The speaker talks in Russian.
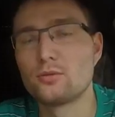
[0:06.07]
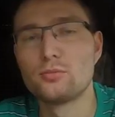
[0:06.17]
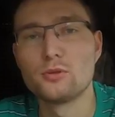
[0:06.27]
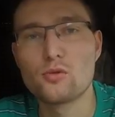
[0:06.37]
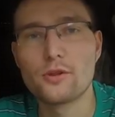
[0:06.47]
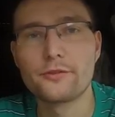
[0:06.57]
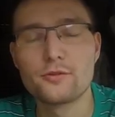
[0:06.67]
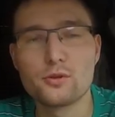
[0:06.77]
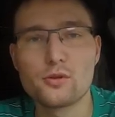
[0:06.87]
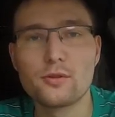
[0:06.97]
думал уже
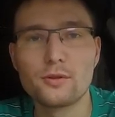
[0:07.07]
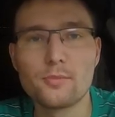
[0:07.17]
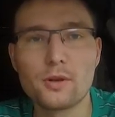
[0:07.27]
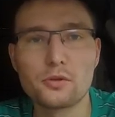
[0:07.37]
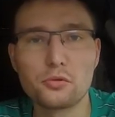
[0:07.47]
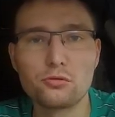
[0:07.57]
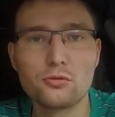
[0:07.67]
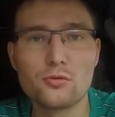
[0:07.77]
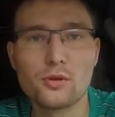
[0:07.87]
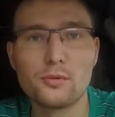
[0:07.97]
все, что на
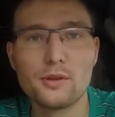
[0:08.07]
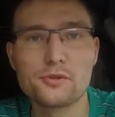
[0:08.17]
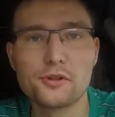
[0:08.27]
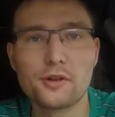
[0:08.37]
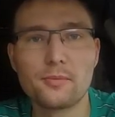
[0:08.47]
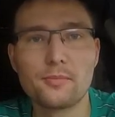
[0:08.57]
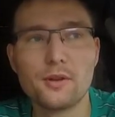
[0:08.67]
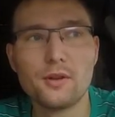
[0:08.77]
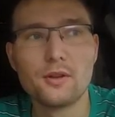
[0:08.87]
погрузку, уже вечером